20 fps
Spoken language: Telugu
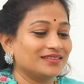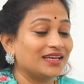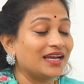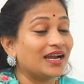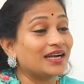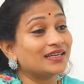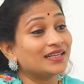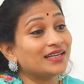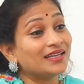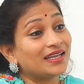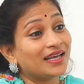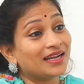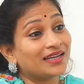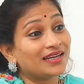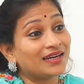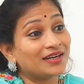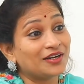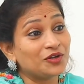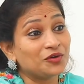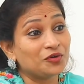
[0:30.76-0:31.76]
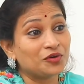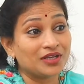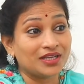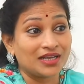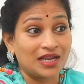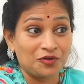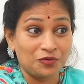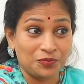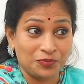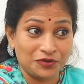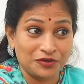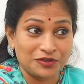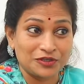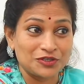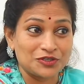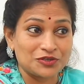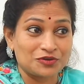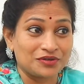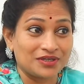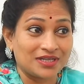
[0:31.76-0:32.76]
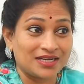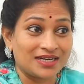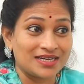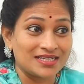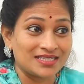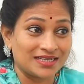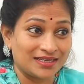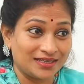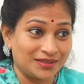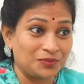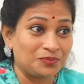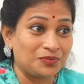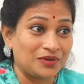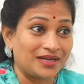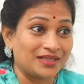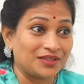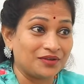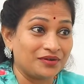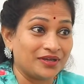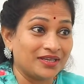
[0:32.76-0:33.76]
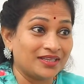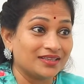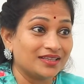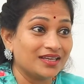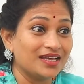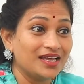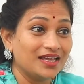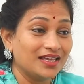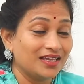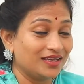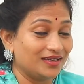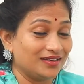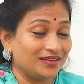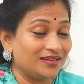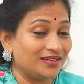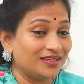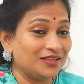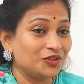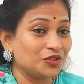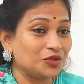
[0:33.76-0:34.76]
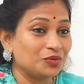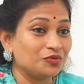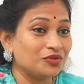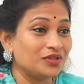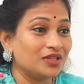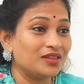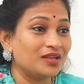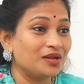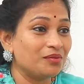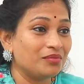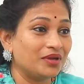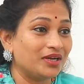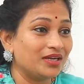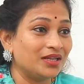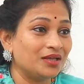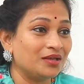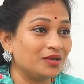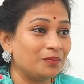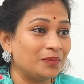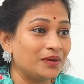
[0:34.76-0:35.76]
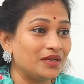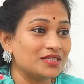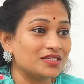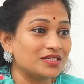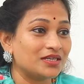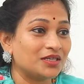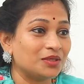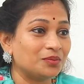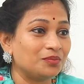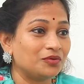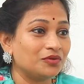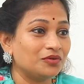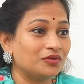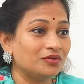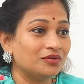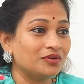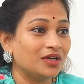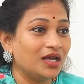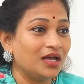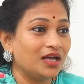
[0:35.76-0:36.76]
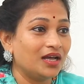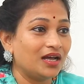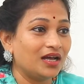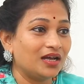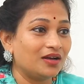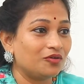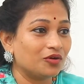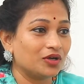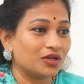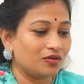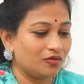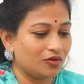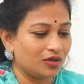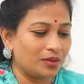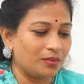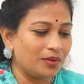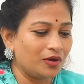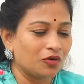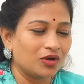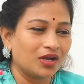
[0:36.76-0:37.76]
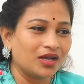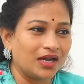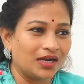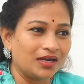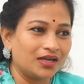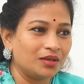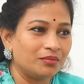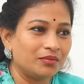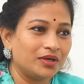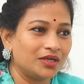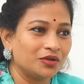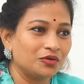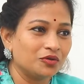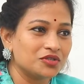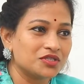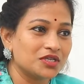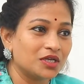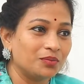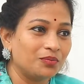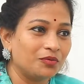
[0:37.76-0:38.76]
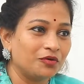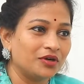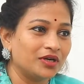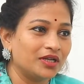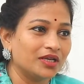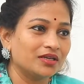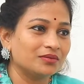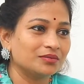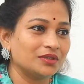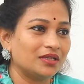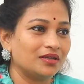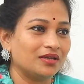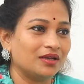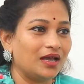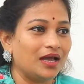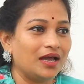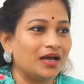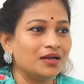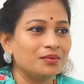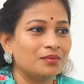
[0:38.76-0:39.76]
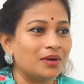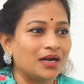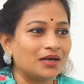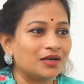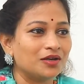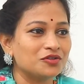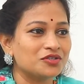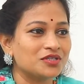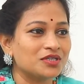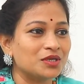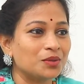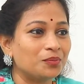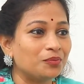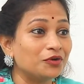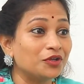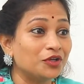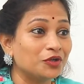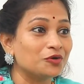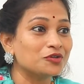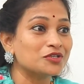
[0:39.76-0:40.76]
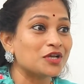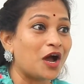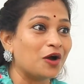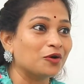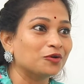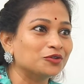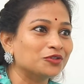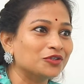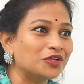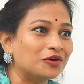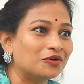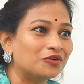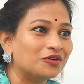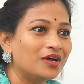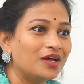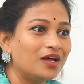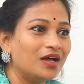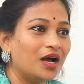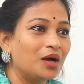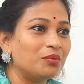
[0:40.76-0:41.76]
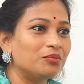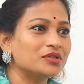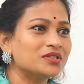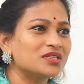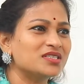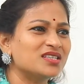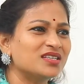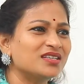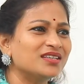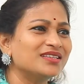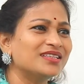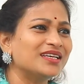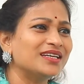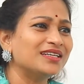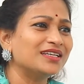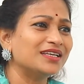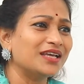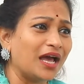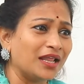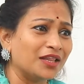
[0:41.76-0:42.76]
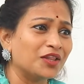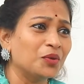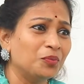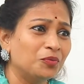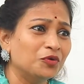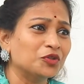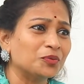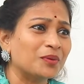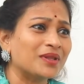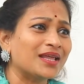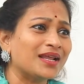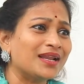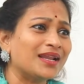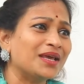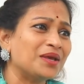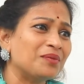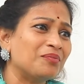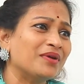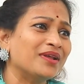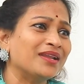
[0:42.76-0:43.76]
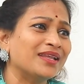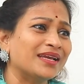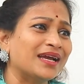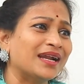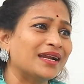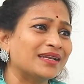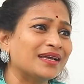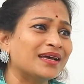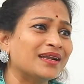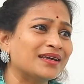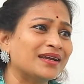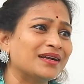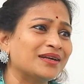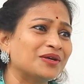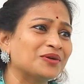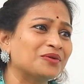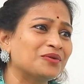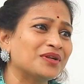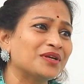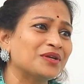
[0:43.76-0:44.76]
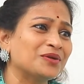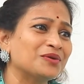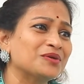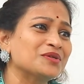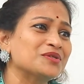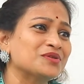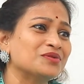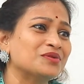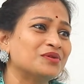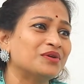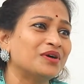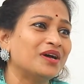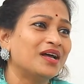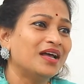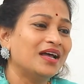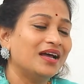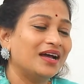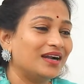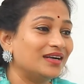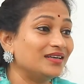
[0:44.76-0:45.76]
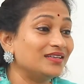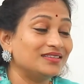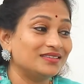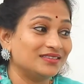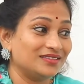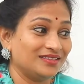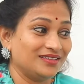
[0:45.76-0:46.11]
గంటని అరగంటని కూడా ఇలా ఉపయోగించుకుంటారన్న సంగతి ఇప్పుడు అర్థమైంది ఇంతకు ముందు ఏదైనా మీటింగ్ పిలిచేటప్పుడు ఒక అమ్మ ఒక గంట మీటింగ్ వచ్చి వెళ్ళిపోండి అని మాటలు వచ్చేటప్పుడు ఈరోజు ఆగుతున్నాం అమ్మ చచ్చి ఇదేంటి అదే భూతపదాల్లో అయిపోయినాయి గంట అరగంట కూడా ఈరోజు అంటే